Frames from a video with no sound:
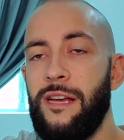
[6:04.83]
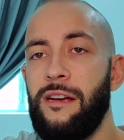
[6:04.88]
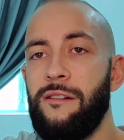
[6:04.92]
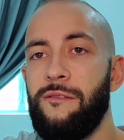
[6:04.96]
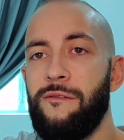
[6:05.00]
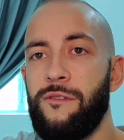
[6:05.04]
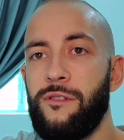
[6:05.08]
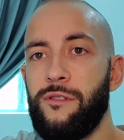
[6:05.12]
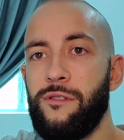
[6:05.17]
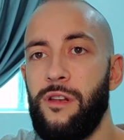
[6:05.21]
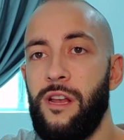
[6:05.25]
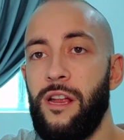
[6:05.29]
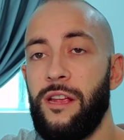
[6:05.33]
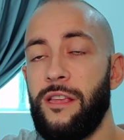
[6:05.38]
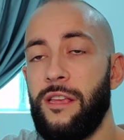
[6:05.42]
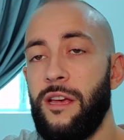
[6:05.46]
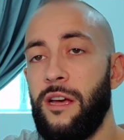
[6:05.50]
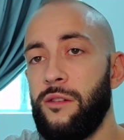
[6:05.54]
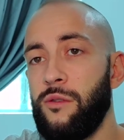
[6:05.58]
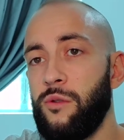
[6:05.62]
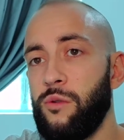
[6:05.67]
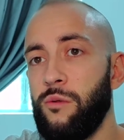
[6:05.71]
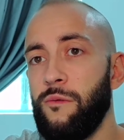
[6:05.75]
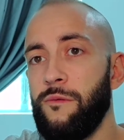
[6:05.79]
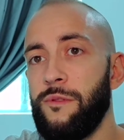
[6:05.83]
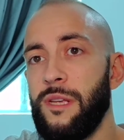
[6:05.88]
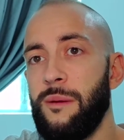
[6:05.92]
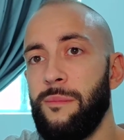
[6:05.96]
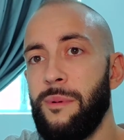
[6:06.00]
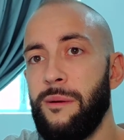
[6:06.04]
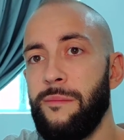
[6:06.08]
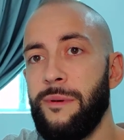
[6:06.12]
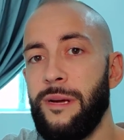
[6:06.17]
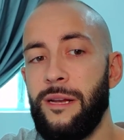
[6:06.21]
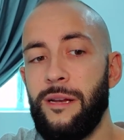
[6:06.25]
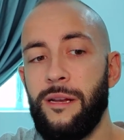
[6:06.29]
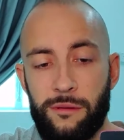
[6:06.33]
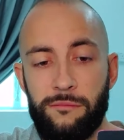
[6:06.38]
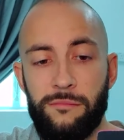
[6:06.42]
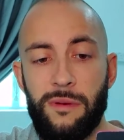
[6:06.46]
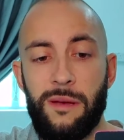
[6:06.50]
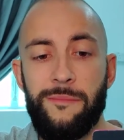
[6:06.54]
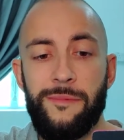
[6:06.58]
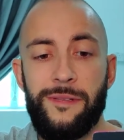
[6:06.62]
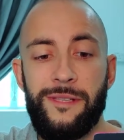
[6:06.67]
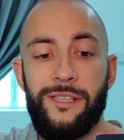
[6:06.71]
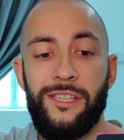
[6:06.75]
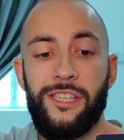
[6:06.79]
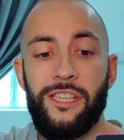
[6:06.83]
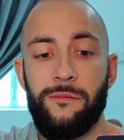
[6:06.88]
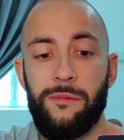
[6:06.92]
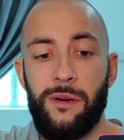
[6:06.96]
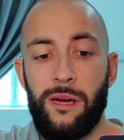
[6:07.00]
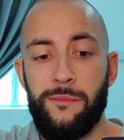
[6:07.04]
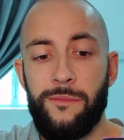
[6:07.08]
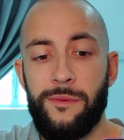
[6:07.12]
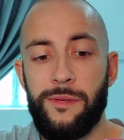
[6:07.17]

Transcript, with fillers: avant de la carte. Je trouve ça pas mal, même si j'aimerais